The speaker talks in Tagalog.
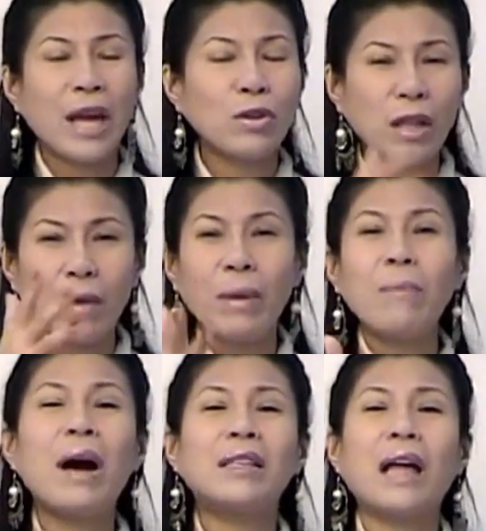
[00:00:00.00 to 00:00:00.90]
Meron,
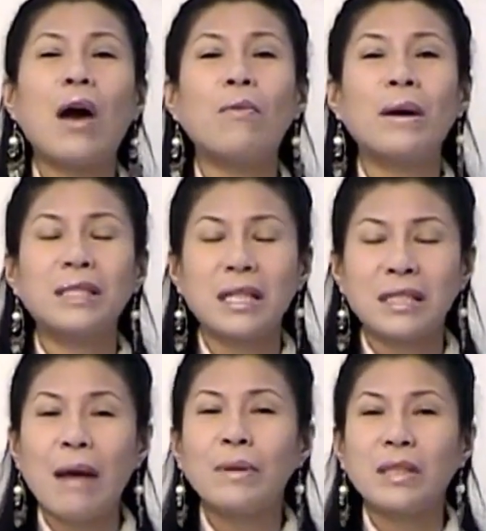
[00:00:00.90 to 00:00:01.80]
may mga tao
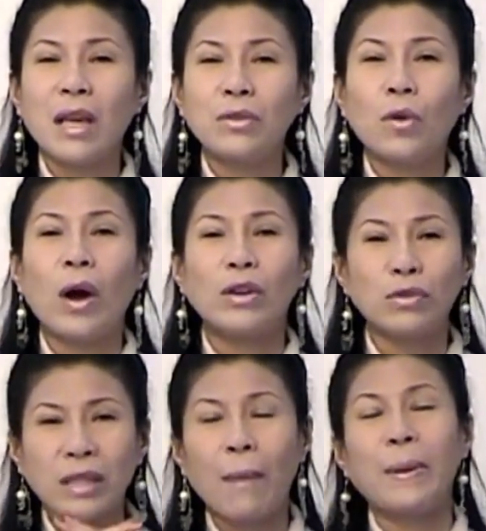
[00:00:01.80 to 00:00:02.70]
magsasabi sa inyo
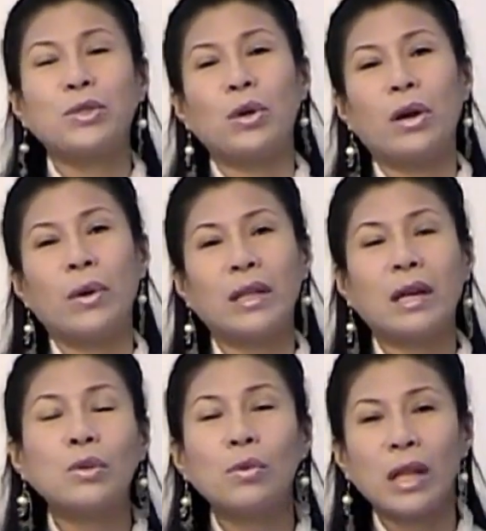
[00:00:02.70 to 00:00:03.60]
kung anong dapat niyong
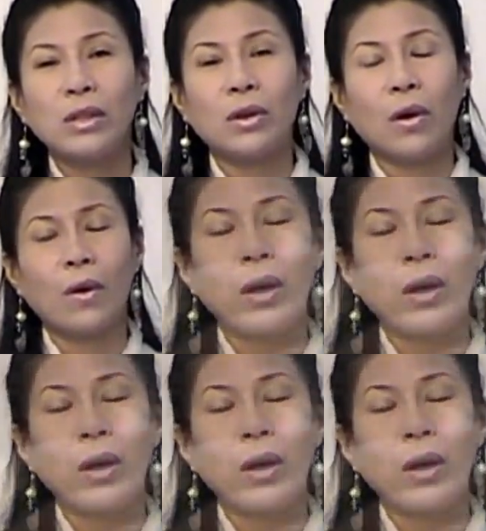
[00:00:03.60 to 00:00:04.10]
gawin, katulad